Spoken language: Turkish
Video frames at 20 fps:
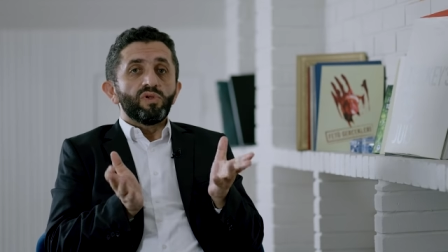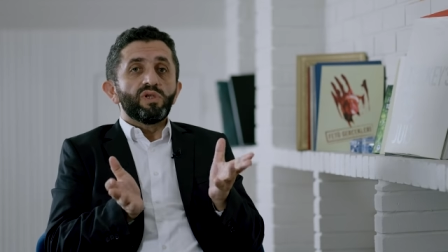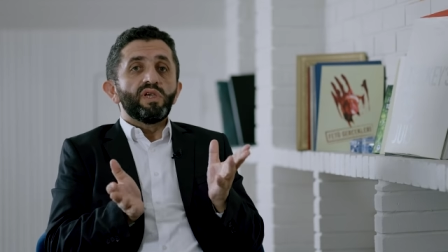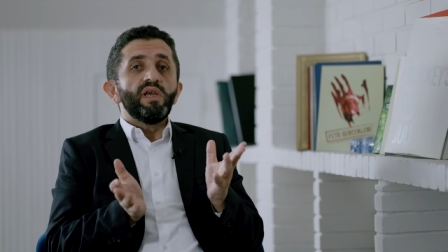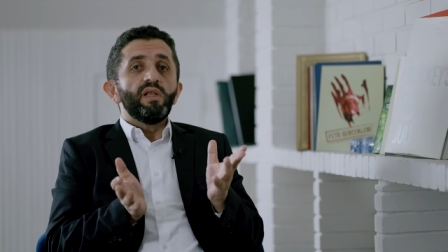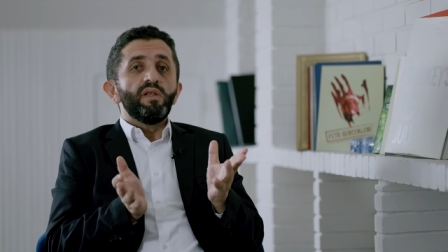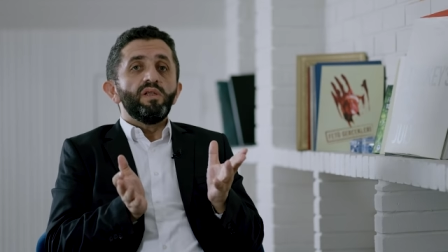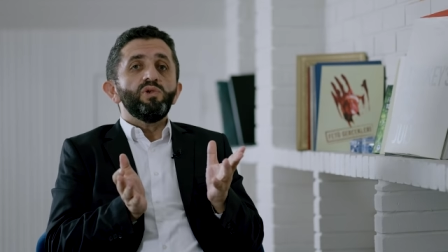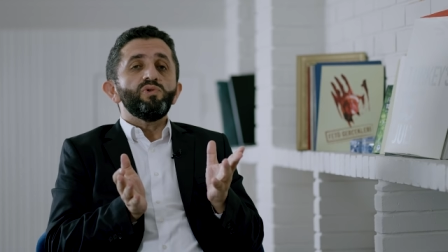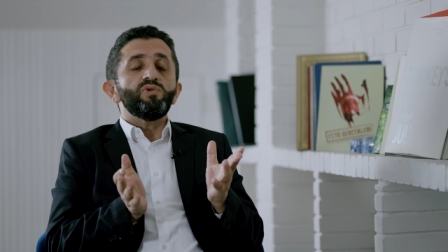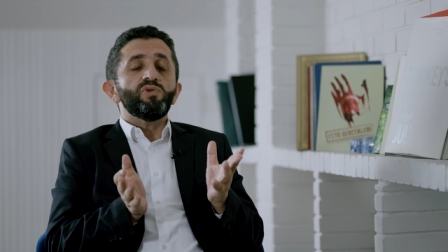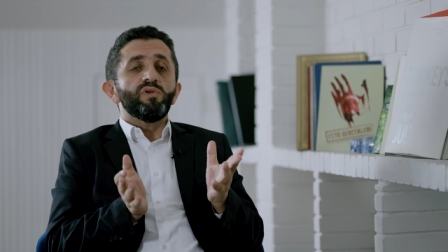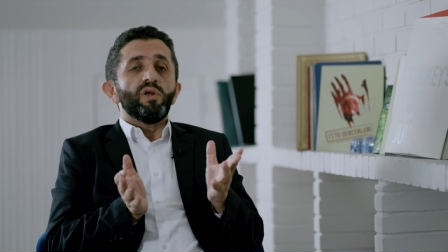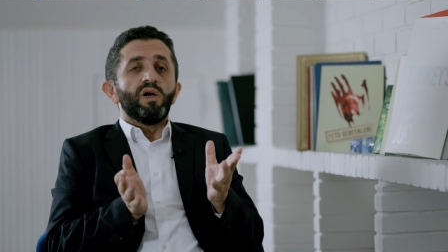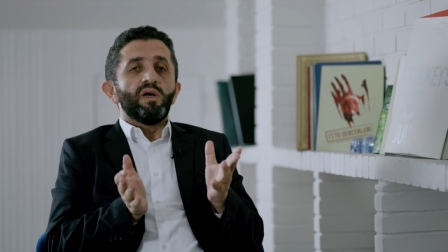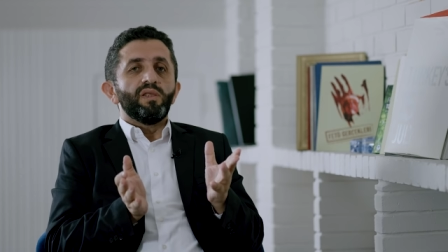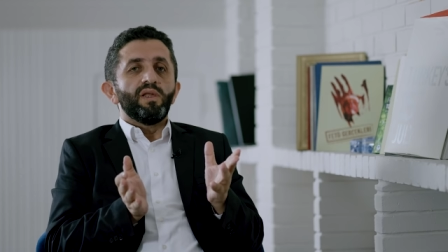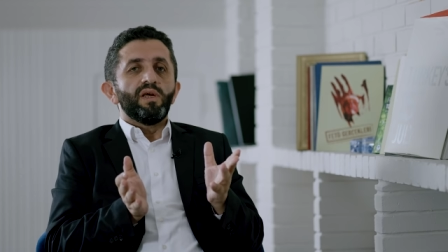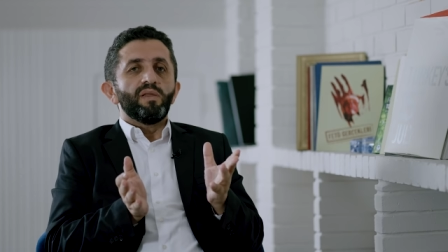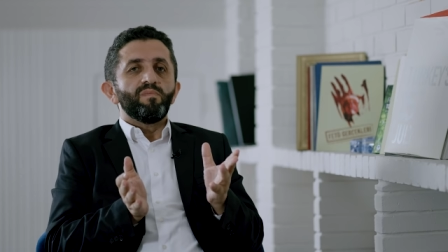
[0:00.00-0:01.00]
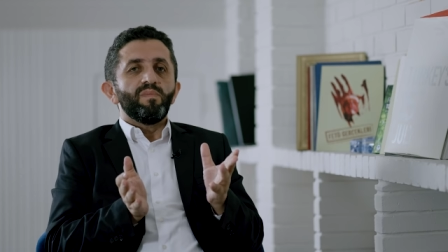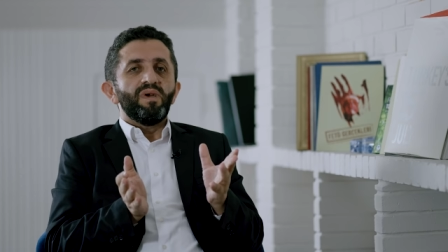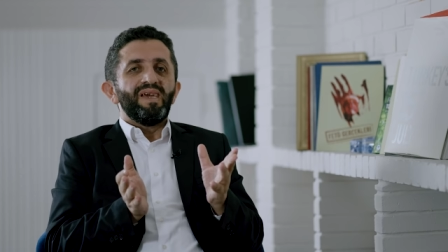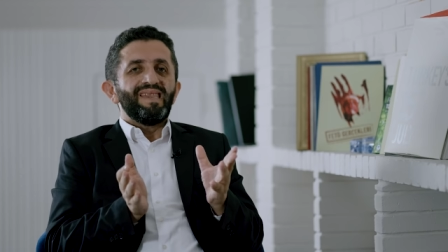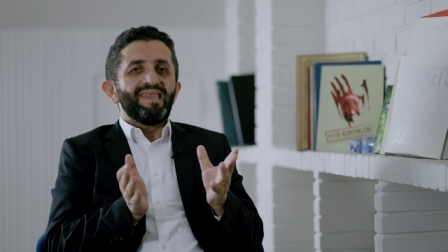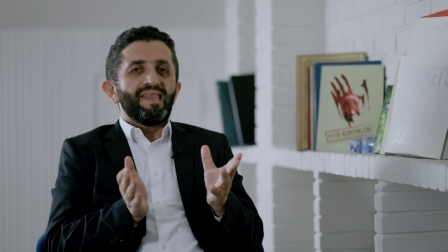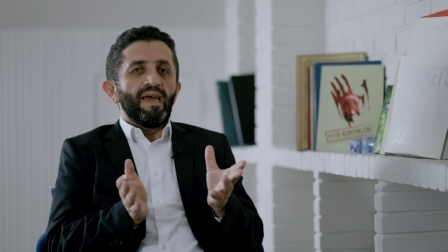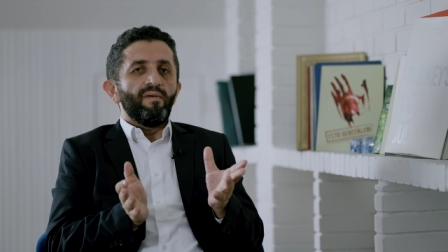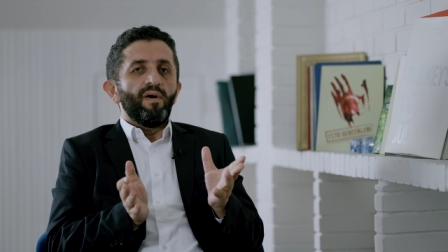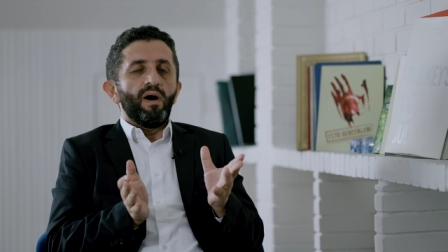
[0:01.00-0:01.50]
kirli yüzünü
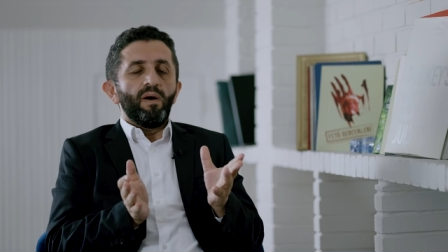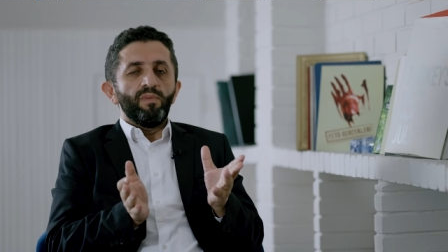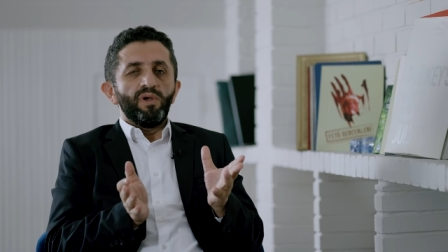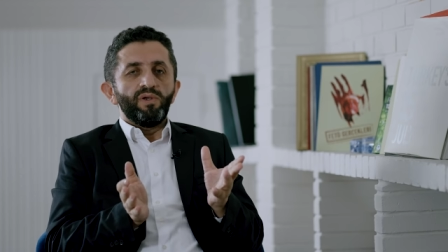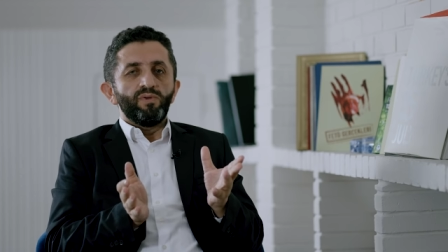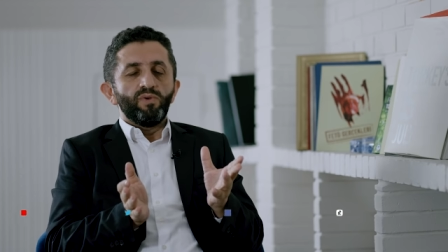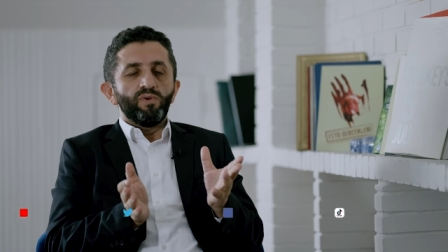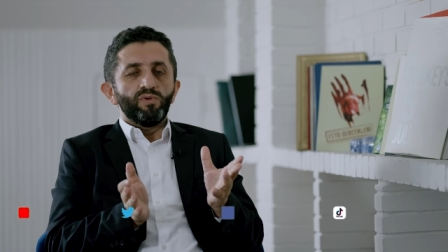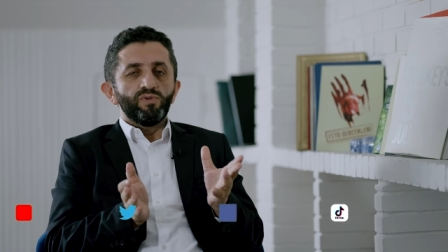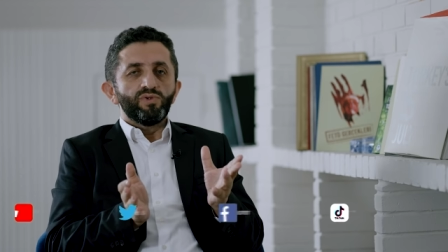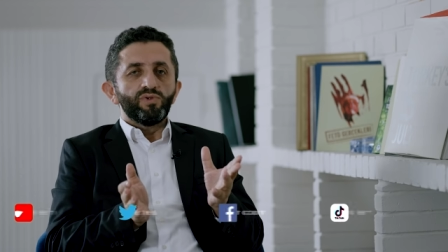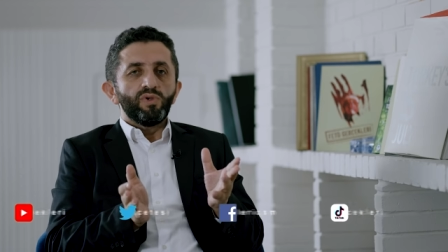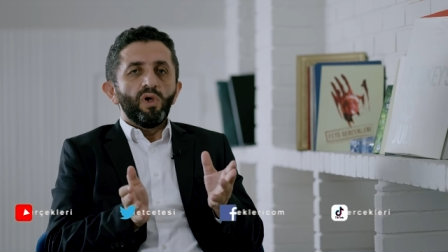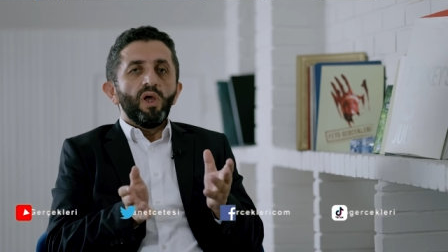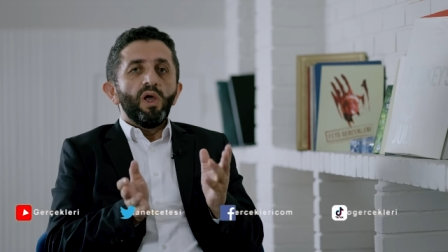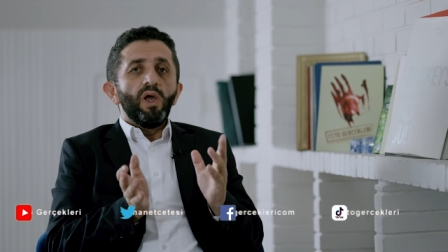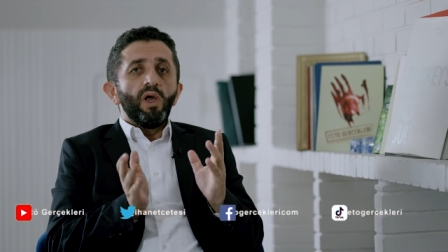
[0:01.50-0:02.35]
anlatmaya devam ediyoruz.